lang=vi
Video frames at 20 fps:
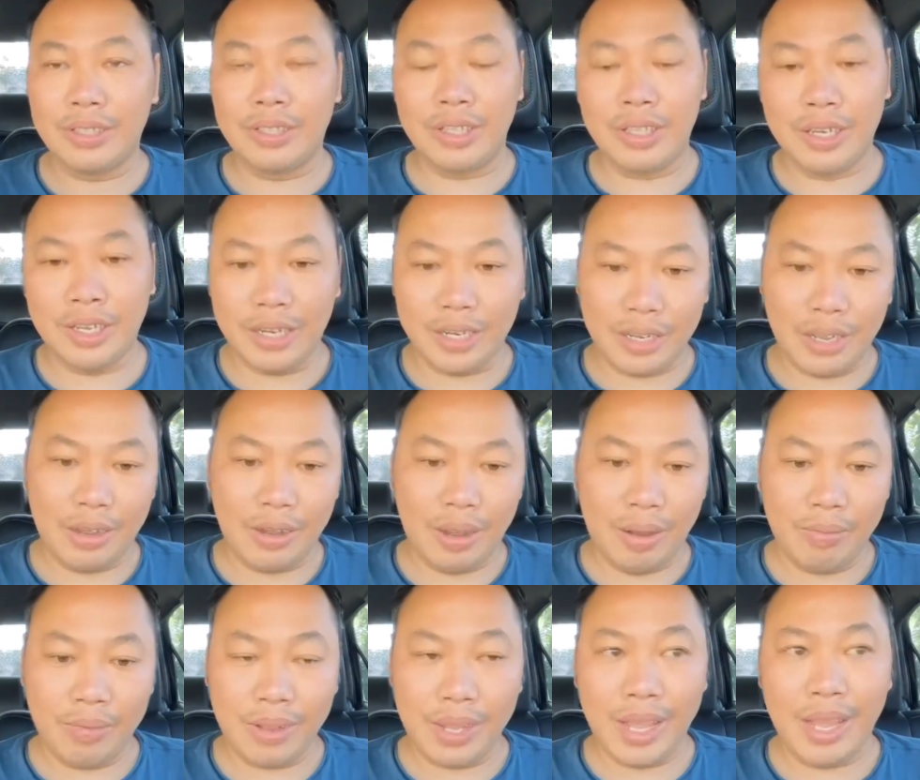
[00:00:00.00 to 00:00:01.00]
cho nên
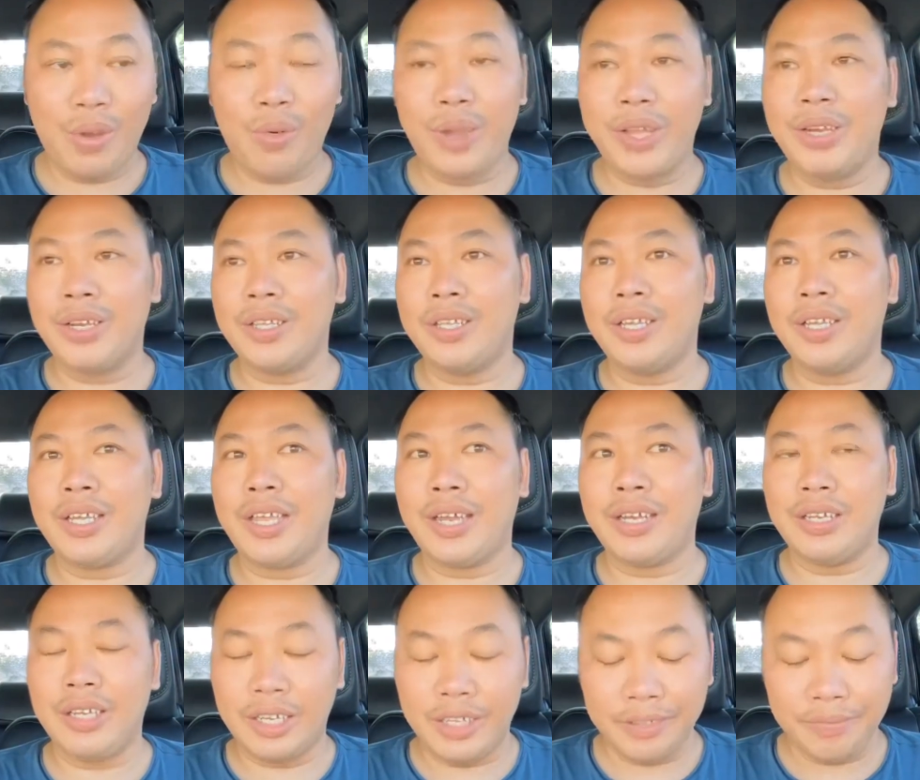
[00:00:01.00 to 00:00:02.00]
không có ai quay được những cái
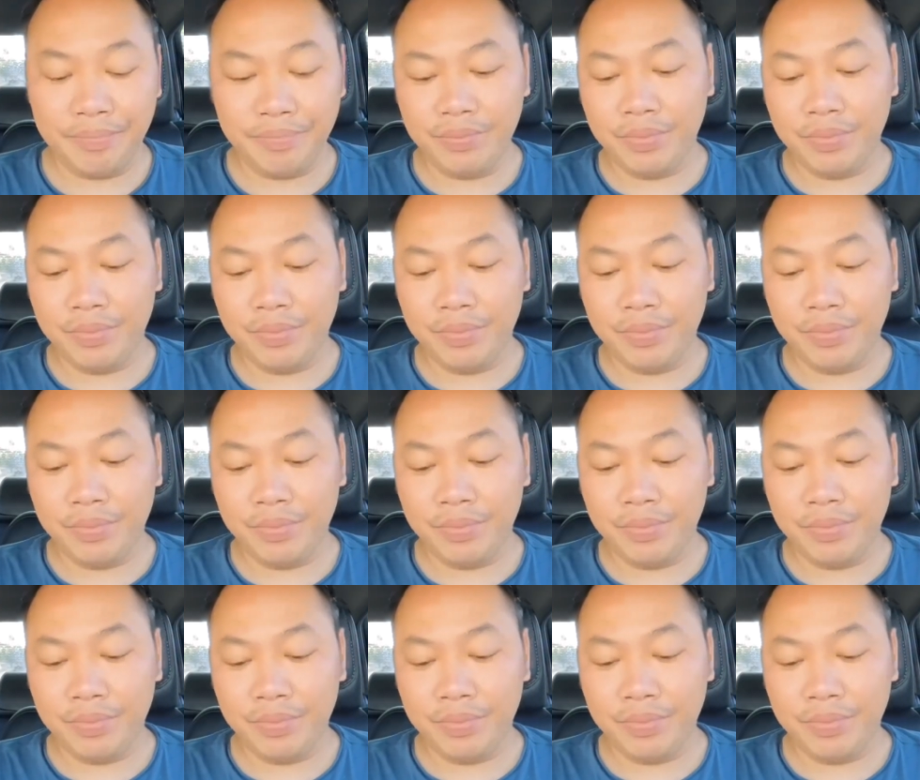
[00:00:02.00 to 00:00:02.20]
cảnh đó